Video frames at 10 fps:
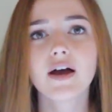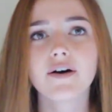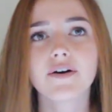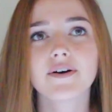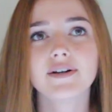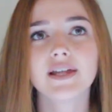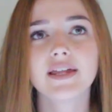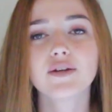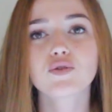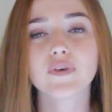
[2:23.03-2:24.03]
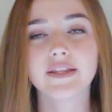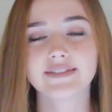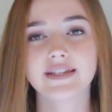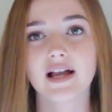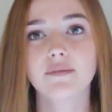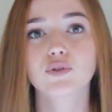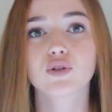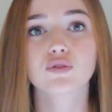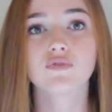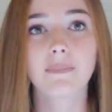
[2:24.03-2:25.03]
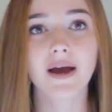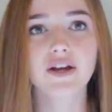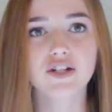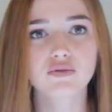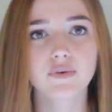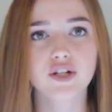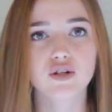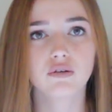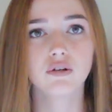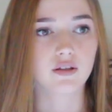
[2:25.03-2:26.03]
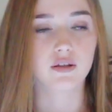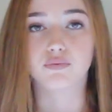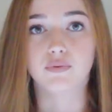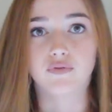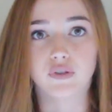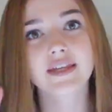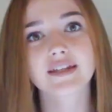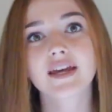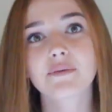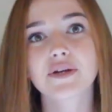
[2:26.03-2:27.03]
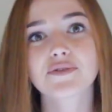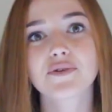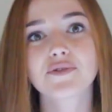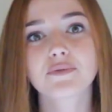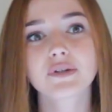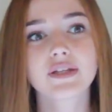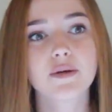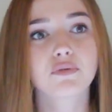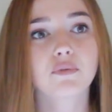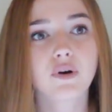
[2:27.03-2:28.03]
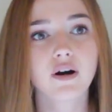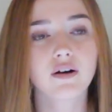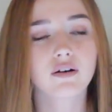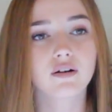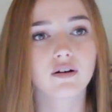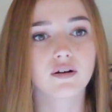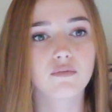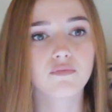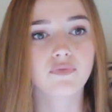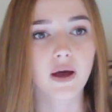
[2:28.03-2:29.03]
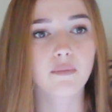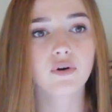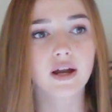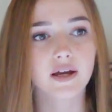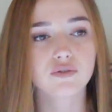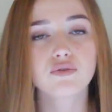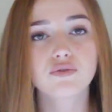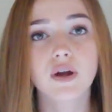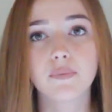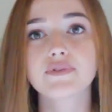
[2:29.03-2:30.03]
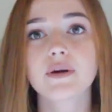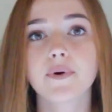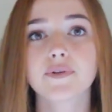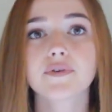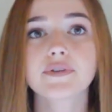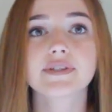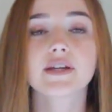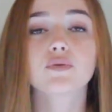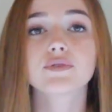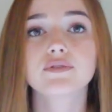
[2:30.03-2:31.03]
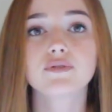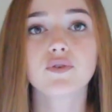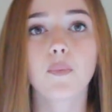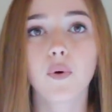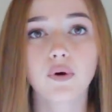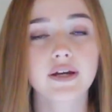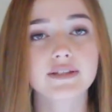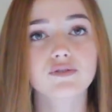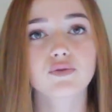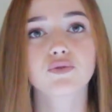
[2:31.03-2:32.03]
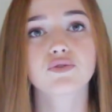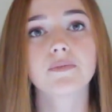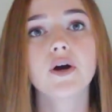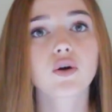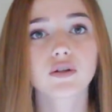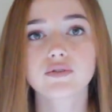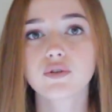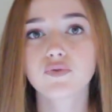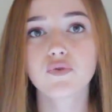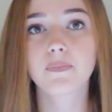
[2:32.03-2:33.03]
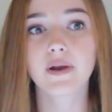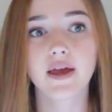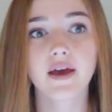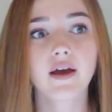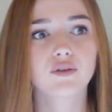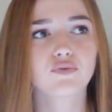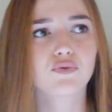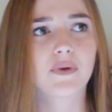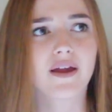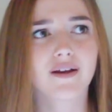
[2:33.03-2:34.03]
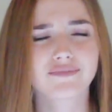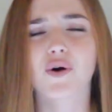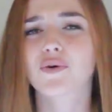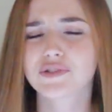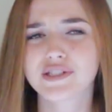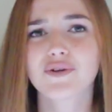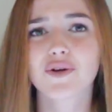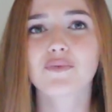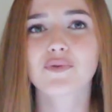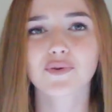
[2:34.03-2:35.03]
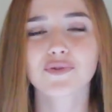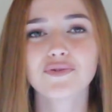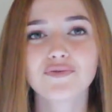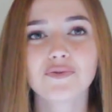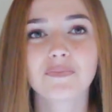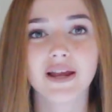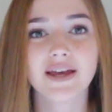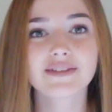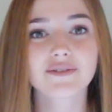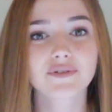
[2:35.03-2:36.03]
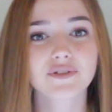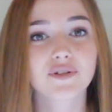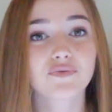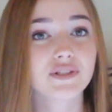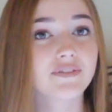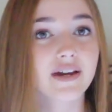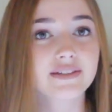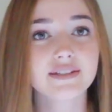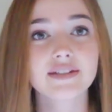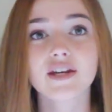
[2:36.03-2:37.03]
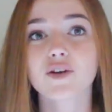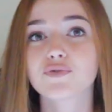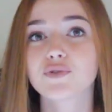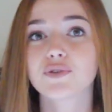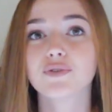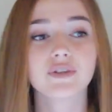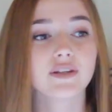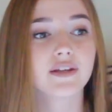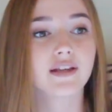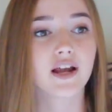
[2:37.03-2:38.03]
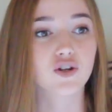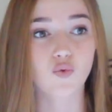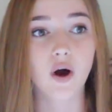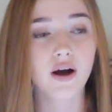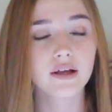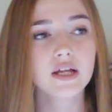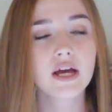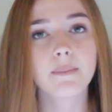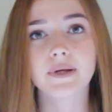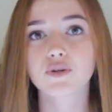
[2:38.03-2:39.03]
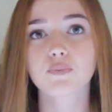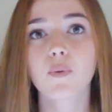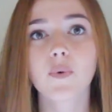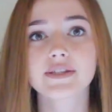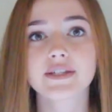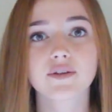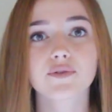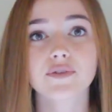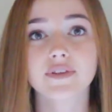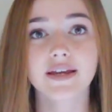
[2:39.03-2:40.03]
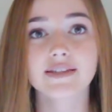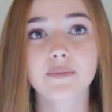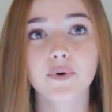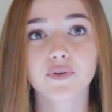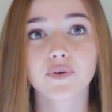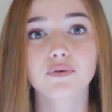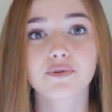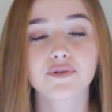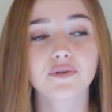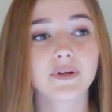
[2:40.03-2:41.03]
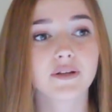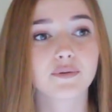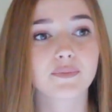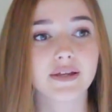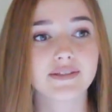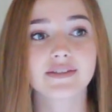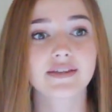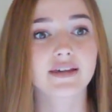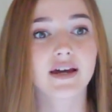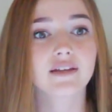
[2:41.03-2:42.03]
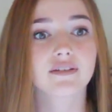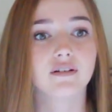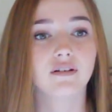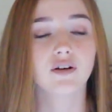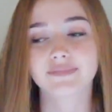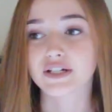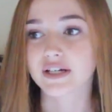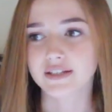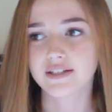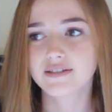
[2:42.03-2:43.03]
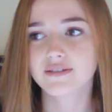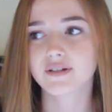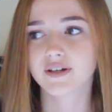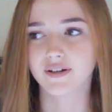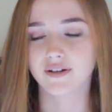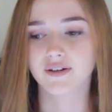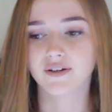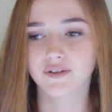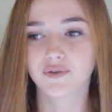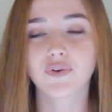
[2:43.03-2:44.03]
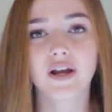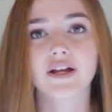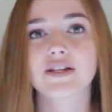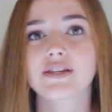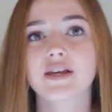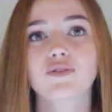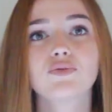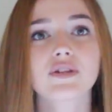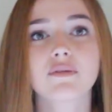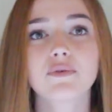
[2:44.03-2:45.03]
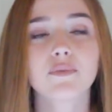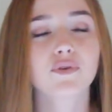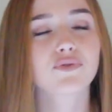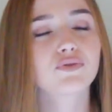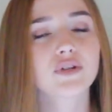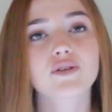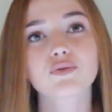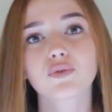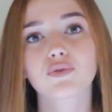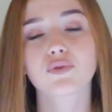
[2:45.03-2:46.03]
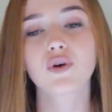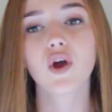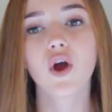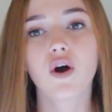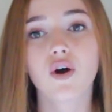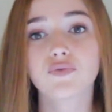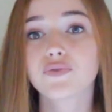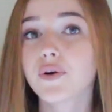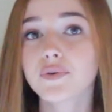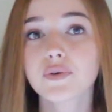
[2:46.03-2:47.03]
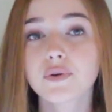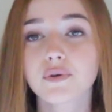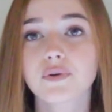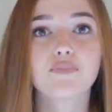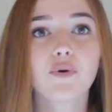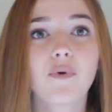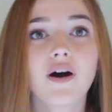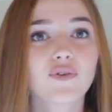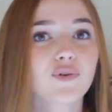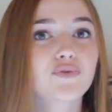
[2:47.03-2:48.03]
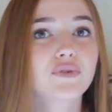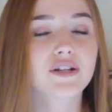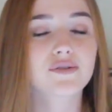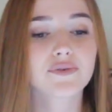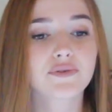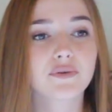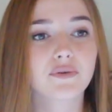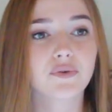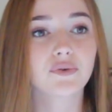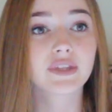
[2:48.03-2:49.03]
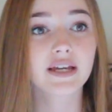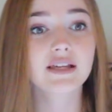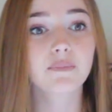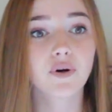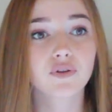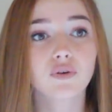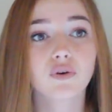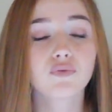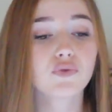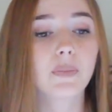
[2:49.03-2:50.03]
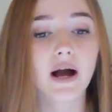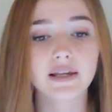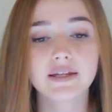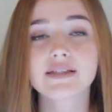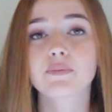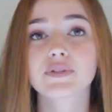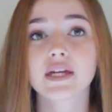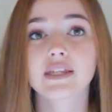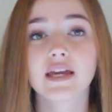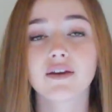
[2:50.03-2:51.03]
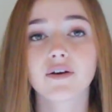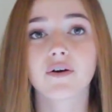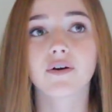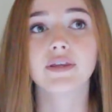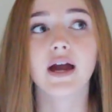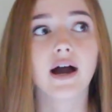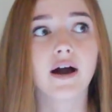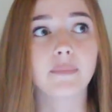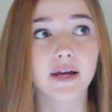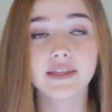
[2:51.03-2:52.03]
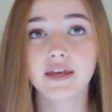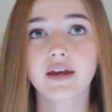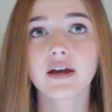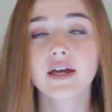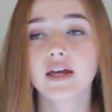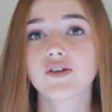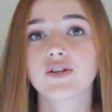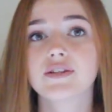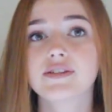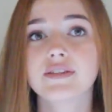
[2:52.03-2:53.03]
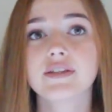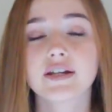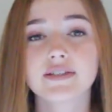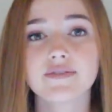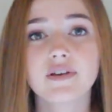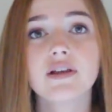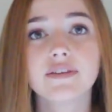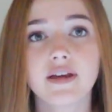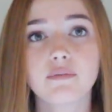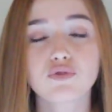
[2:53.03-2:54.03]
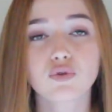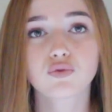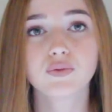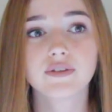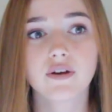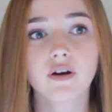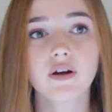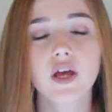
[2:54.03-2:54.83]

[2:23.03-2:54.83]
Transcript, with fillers: Euh, l'année où je vais être calme, que je ne vais pas rager sur les gens. Et puis bah, voilà. Quatrième résolution qui est pour moi vraiment la résolution la plus importante, c'est continuer de progresser progresser sur YouTube, continuez de vous plaire, de vous plaire, non, continuez que mon contenu vous plaise, continuez de vous divertir, vous donner la joie, parce que pour moi c'est quelque chose de très important YouTube et que bah, si ça s'arrête, euh, bah, je serais triste. Euh, donc voilà, j'essaye tout simplement tous les jours de euh, vous rendre heureux. Pour moi avant tout quelque chose de, très important, vous parler, c'est pour ça que d'ailleurs il y a bah, hier j'ai décidé d'activer les DM sur Twitter.